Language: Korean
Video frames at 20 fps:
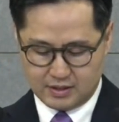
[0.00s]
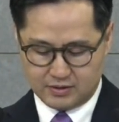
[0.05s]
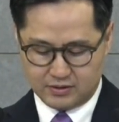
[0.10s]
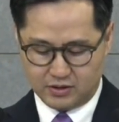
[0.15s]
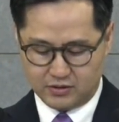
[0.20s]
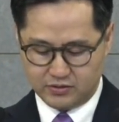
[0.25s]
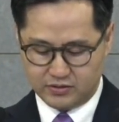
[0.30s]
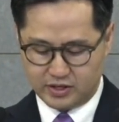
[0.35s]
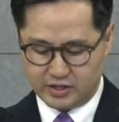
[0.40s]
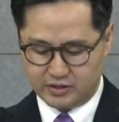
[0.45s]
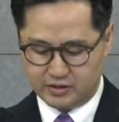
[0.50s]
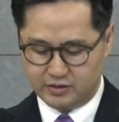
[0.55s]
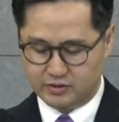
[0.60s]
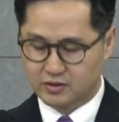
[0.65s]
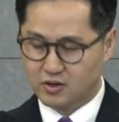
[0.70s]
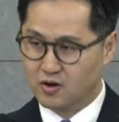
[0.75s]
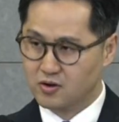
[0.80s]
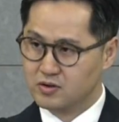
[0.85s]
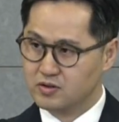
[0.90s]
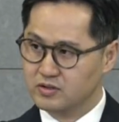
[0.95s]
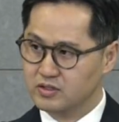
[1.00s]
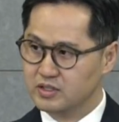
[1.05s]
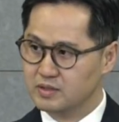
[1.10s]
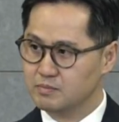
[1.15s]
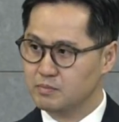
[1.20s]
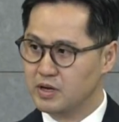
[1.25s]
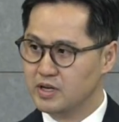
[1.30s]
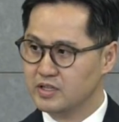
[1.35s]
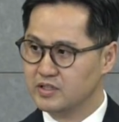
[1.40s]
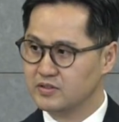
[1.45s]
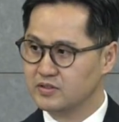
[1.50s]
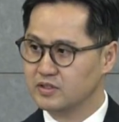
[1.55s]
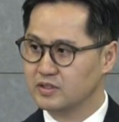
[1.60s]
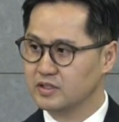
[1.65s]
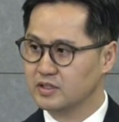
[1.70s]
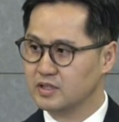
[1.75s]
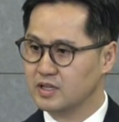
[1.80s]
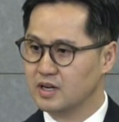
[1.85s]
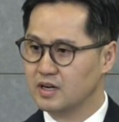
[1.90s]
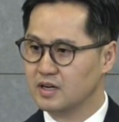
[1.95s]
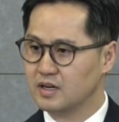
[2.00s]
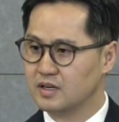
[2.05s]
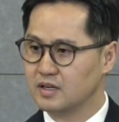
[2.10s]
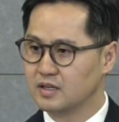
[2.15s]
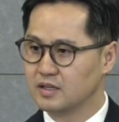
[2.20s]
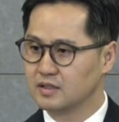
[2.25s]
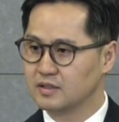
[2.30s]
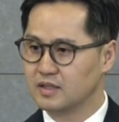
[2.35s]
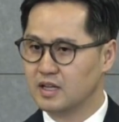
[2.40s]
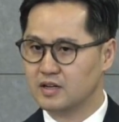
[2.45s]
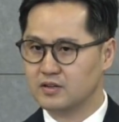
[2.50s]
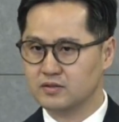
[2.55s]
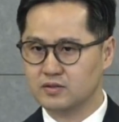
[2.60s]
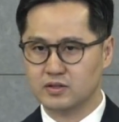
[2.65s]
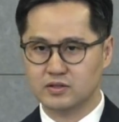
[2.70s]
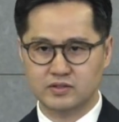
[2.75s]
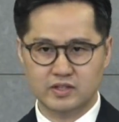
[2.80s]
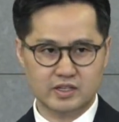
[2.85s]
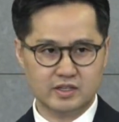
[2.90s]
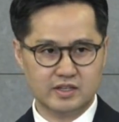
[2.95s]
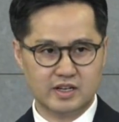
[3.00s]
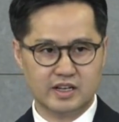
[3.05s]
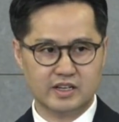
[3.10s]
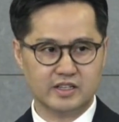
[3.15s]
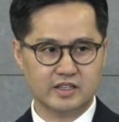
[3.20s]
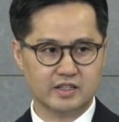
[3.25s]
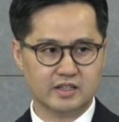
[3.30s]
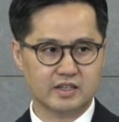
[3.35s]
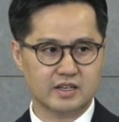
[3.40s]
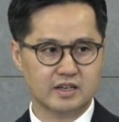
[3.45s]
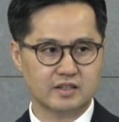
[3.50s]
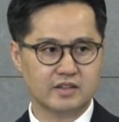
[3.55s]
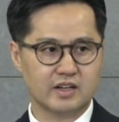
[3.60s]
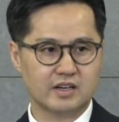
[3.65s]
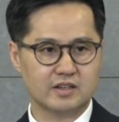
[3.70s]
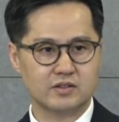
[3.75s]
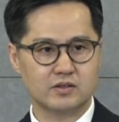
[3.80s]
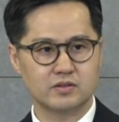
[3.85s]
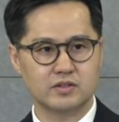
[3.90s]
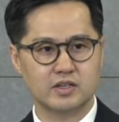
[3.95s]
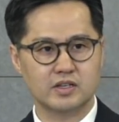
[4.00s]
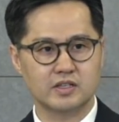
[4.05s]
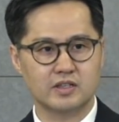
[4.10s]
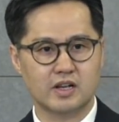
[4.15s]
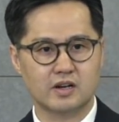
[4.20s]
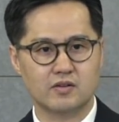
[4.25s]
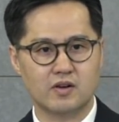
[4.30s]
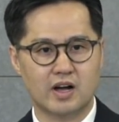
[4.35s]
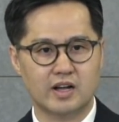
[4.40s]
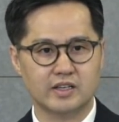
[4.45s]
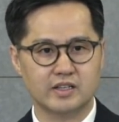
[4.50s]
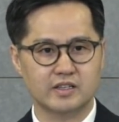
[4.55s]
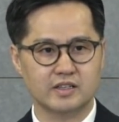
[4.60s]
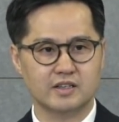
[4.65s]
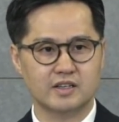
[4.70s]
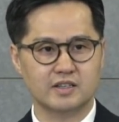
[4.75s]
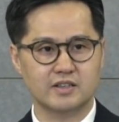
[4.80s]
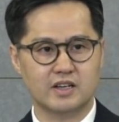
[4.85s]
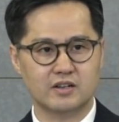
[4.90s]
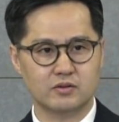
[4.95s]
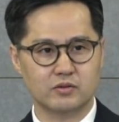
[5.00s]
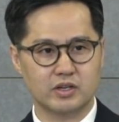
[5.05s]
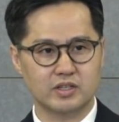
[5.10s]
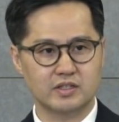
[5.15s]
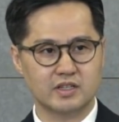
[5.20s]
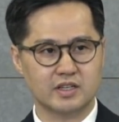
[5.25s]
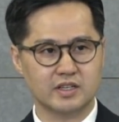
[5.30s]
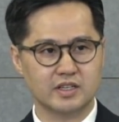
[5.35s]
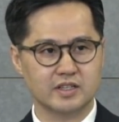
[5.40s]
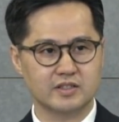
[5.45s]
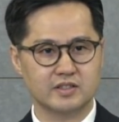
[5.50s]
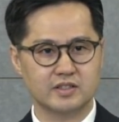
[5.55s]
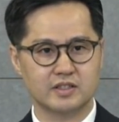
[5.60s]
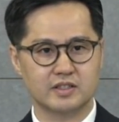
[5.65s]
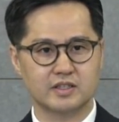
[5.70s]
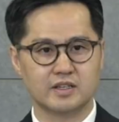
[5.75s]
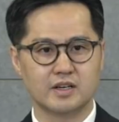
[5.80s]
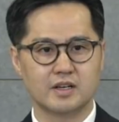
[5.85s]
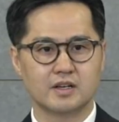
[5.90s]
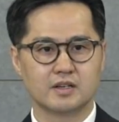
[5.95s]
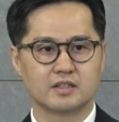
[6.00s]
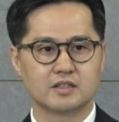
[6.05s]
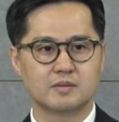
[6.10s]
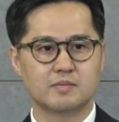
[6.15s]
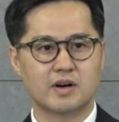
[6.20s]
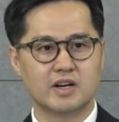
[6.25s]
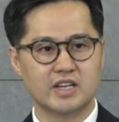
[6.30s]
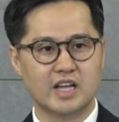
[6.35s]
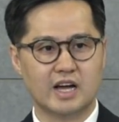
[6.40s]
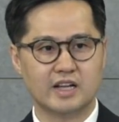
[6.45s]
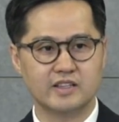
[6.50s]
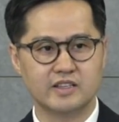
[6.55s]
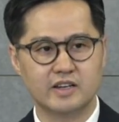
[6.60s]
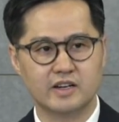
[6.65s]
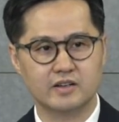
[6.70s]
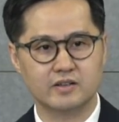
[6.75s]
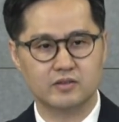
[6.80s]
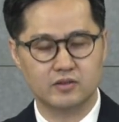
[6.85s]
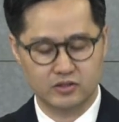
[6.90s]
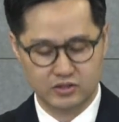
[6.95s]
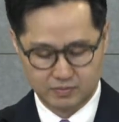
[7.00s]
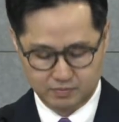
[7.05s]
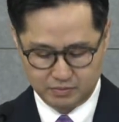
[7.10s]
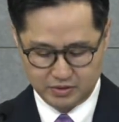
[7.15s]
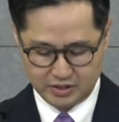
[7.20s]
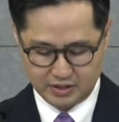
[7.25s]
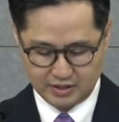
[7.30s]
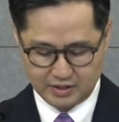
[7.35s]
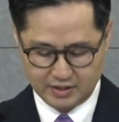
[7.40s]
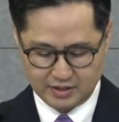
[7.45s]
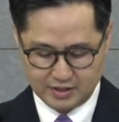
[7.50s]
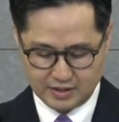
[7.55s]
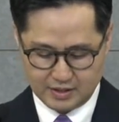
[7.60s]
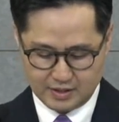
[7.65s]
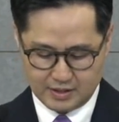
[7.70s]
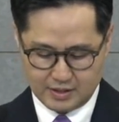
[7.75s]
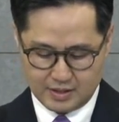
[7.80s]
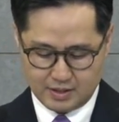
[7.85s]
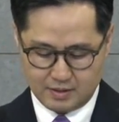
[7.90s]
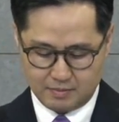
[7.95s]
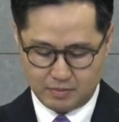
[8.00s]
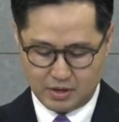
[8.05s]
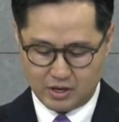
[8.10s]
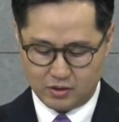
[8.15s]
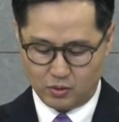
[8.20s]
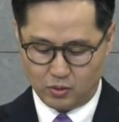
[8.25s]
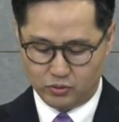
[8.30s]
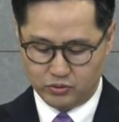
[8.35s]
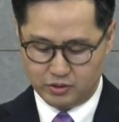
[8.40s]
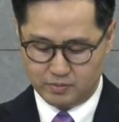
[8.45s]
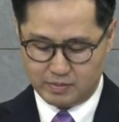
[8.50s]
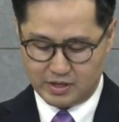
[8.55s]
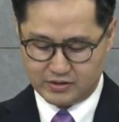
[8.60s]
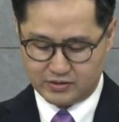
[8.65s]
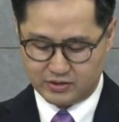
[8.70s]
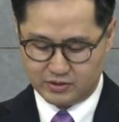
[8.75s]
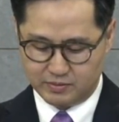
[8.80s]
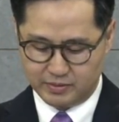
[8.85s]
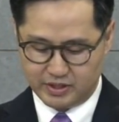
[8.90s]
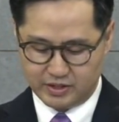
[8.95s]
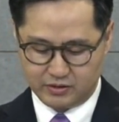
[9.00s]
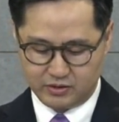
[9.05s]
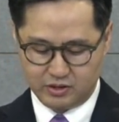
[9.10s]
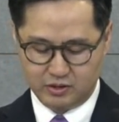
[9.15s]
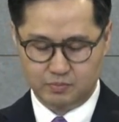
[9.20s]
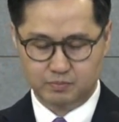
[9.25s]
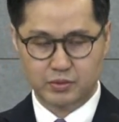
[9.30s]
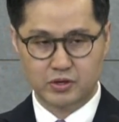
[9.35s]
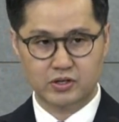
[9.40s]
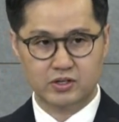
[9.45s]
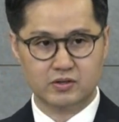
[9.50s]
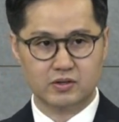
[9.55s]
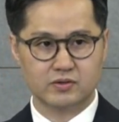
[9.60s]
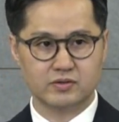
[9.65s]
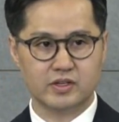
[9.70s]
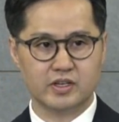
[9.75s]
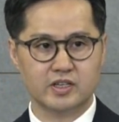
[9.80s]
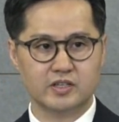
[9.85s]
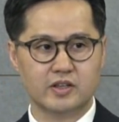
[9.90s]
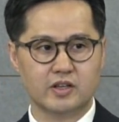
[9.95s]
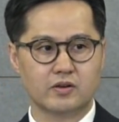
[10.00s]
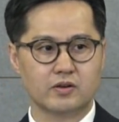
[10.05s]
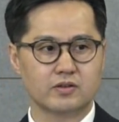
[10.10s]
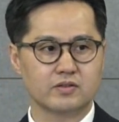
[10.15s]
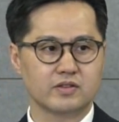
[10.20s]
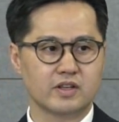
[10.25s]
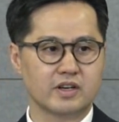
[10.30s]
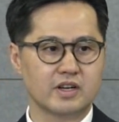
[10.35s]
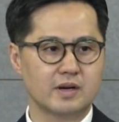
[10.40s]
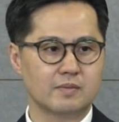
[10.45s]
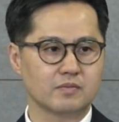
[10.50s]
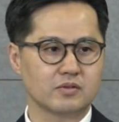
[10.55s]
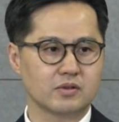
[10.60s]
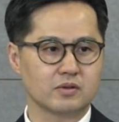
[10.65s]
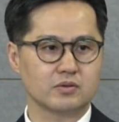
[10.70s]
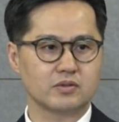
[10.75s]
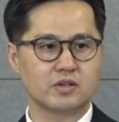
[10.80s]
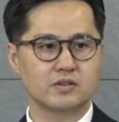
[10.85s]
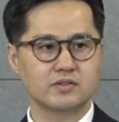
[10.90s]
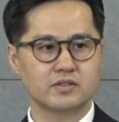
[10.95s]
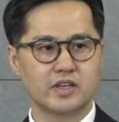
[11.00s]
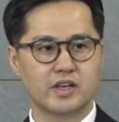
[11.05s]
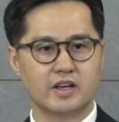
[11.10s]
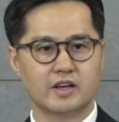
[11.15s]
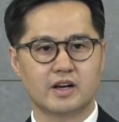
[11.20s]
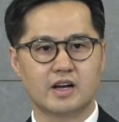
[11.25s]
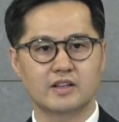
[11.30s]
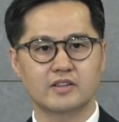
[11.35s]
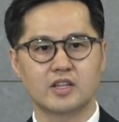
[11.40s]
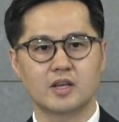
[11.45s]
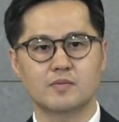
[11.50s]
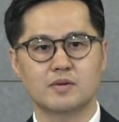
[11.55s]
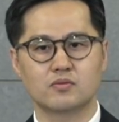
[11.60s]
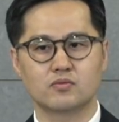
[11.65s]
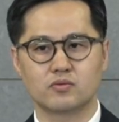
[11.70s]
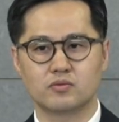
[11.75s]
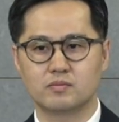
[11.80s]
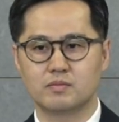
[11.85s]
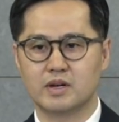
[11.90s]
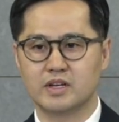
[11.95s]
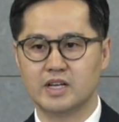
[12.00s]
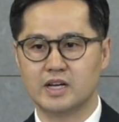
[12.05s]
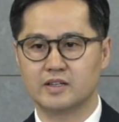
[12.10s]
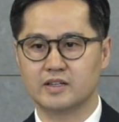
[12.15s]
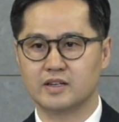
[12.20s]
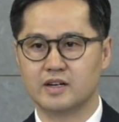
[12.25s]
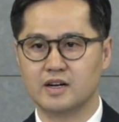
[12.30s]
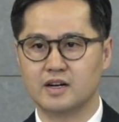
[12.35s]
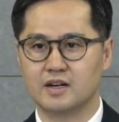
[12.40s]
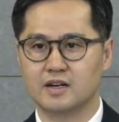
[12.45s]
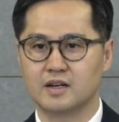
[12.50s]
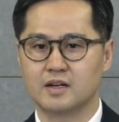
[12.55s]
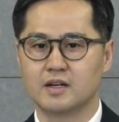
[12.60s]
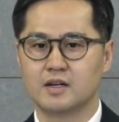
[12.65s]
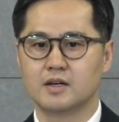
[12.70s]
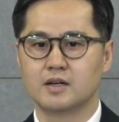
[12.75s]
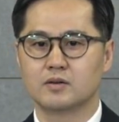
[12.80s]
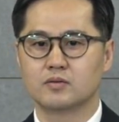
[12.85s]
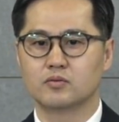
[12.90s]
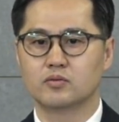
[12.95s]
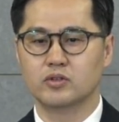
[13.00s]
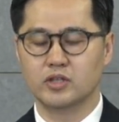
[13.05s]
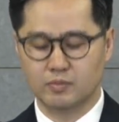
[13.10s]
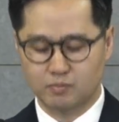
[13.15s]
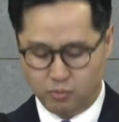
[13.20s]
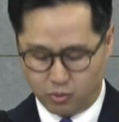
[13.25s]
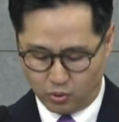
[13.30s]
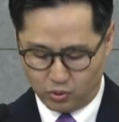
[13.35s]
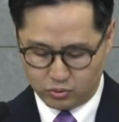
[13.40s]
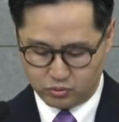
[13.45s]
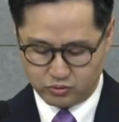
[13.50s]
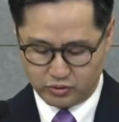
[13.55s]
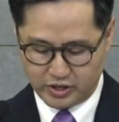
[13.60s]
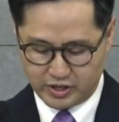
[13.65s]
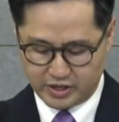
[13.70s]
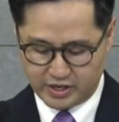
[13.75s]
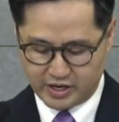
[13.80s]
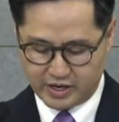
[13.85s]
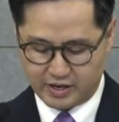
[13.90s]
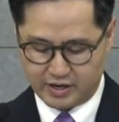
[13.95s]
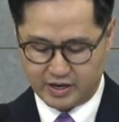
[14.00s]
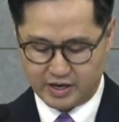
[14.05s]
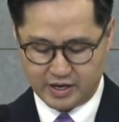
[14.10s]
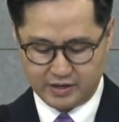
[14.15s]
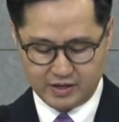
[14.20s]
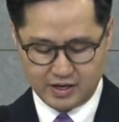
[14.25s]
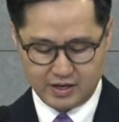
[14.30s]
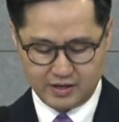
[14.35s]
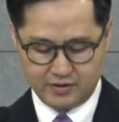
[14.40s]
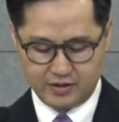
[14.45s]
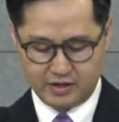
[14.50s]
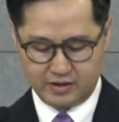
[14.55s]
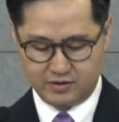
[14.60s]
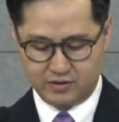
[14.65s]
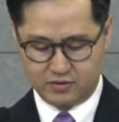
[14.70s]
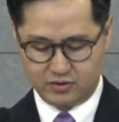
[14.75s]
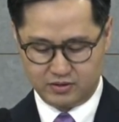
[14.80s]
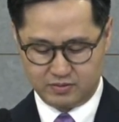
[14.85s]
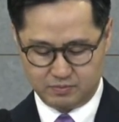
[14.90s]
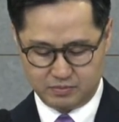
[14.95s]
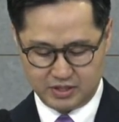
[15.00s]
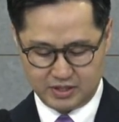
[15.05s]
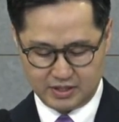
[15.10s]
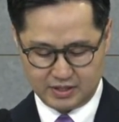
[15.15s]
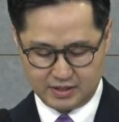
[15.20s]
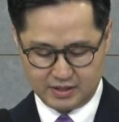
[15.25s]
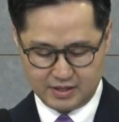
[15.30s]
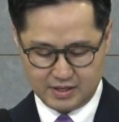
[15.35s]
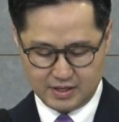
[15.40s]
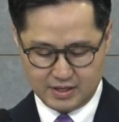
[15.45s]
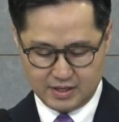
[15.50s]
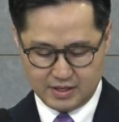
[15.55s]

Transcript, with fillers: 선생은 더 큰 심판이 있으니까 나는 선생은 아니니까, 내가 선생이 될 거 아니니까 나는 괜찮겠지. 그 말이 아니라는 것입니다. 바로 오늘 말씀이 특별히 선생이 되려는 사람, 그리고 선생한테만 주는 말이 아니라 우리 모두에게 해당한다는 것입니다.